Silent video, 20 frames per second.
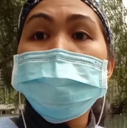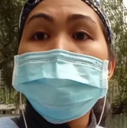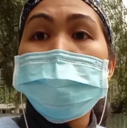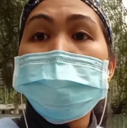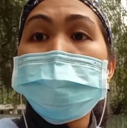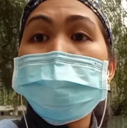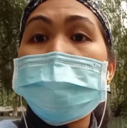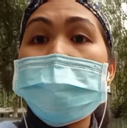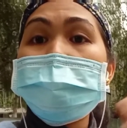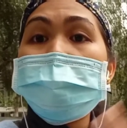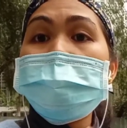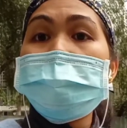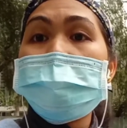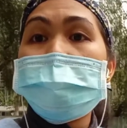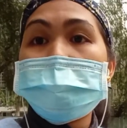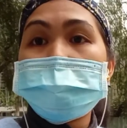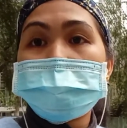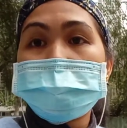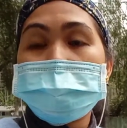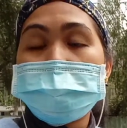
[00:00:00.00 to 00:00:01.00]
So bali
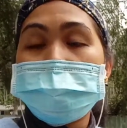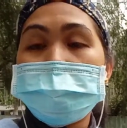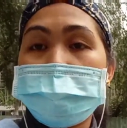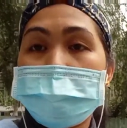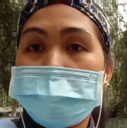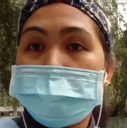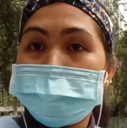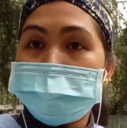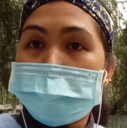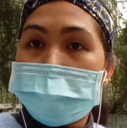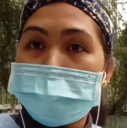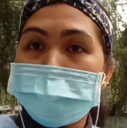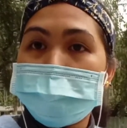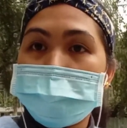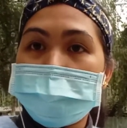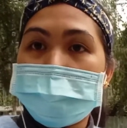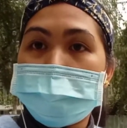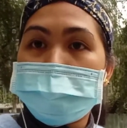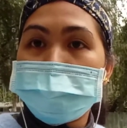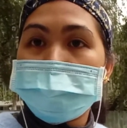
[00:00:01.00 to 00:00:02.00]
lahat ng inahing
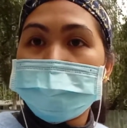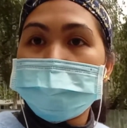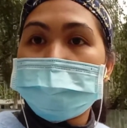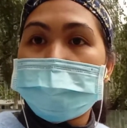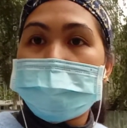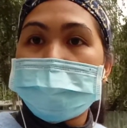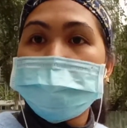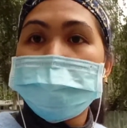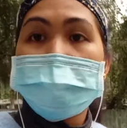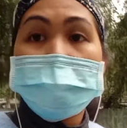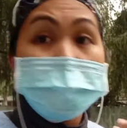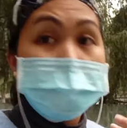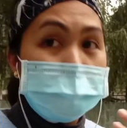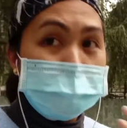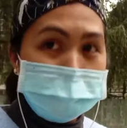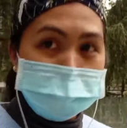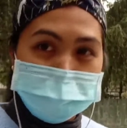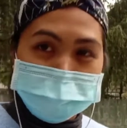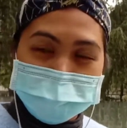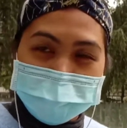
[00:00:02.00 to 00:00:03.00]
baboy namin guys ay
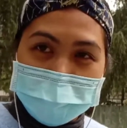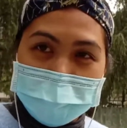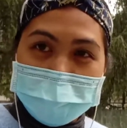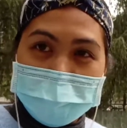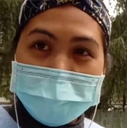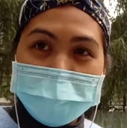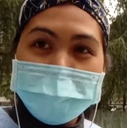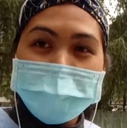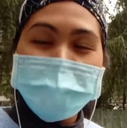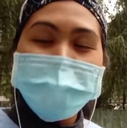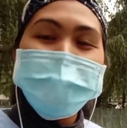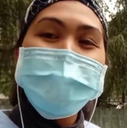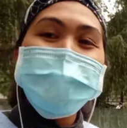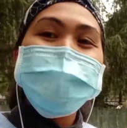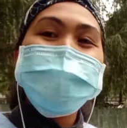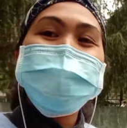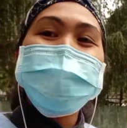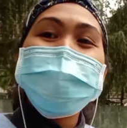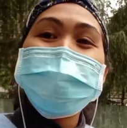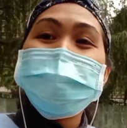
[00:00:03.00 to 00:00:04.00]
tatlo na.
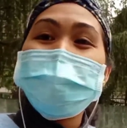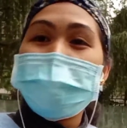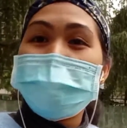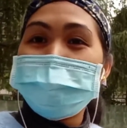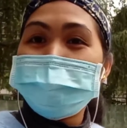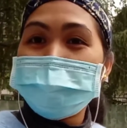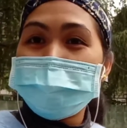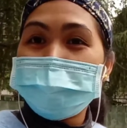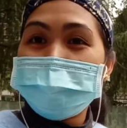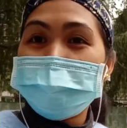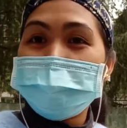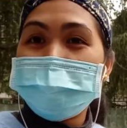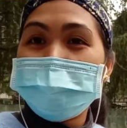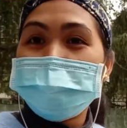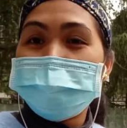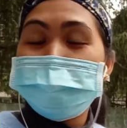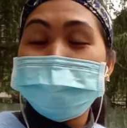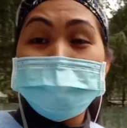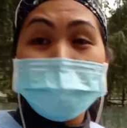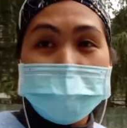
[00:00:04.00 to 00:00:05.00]
So, very
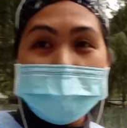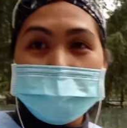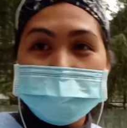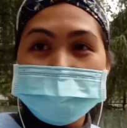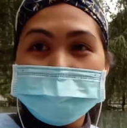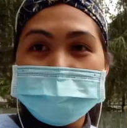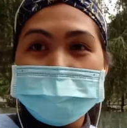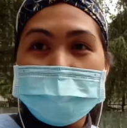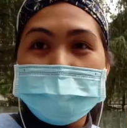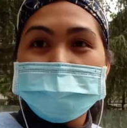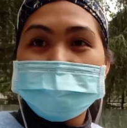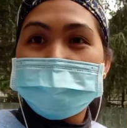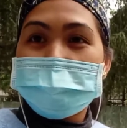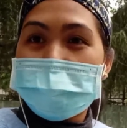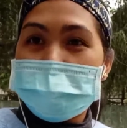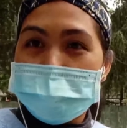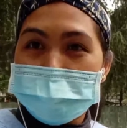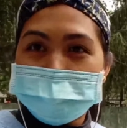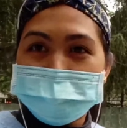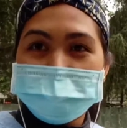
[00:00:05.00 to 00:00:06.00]
blessed at
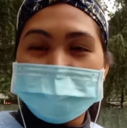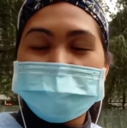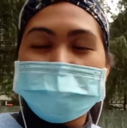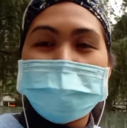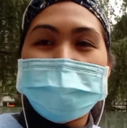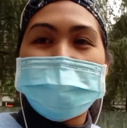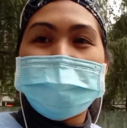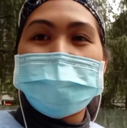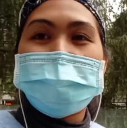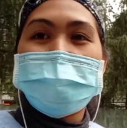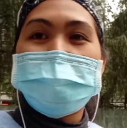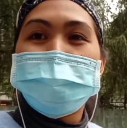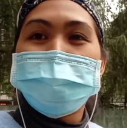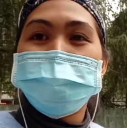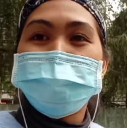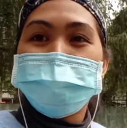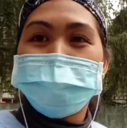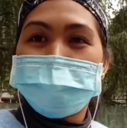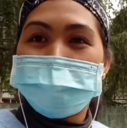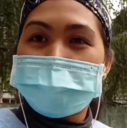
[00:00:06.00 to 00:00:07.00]
happy talaga ako
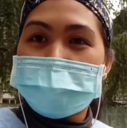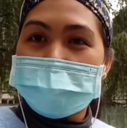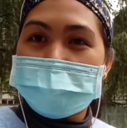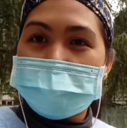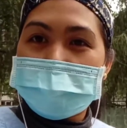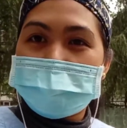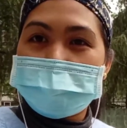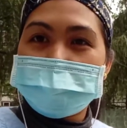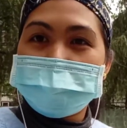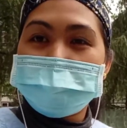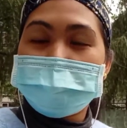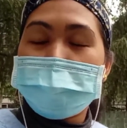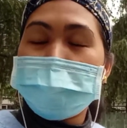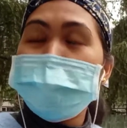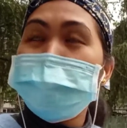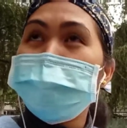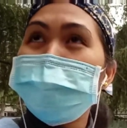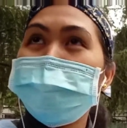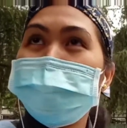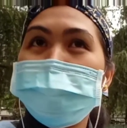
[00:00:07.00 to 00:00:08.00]
sobra guys.
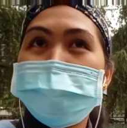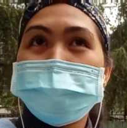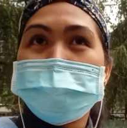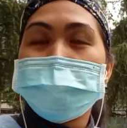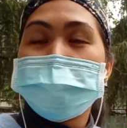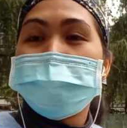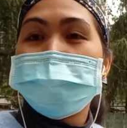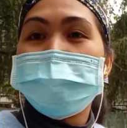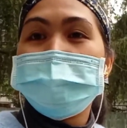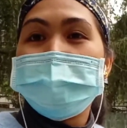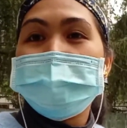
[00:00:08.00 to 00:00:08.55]
Thank you Lord.